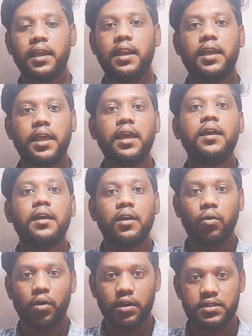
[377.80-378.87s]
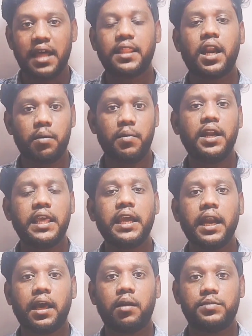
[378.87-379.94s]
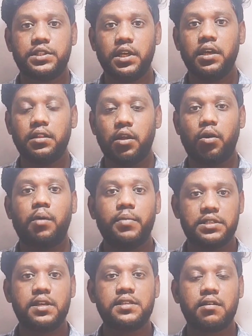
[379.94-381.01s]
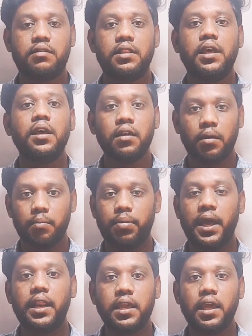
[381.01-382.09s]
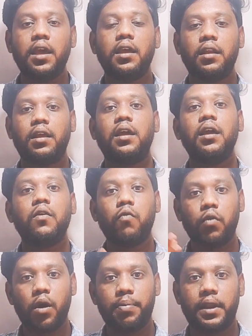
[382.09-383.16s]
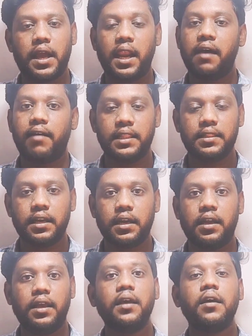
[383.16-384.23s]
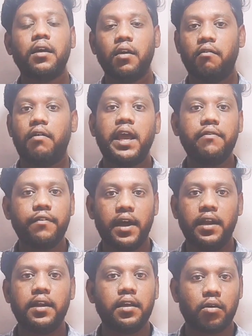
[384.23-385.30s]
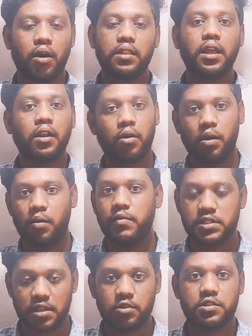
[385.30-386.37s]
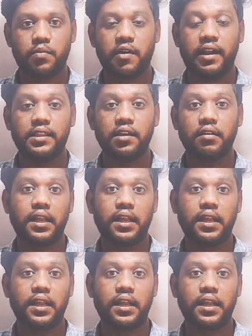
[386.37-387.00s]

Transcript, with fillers: இன்னைக்கு ஒரு சாதாரணமா டீ கடை ஆரம்பிச்சு தன்னோட பிசினஸ் வந்து பெருக்கி இன்னைக்கு இவ்வளவு பெரிய ஆளா வளர்ந்துருக்காரு வைஃப் அண்ட் குழந்தைங்களோட ரொம்ப சந்தோஷமா வாழ்ந்துட்டு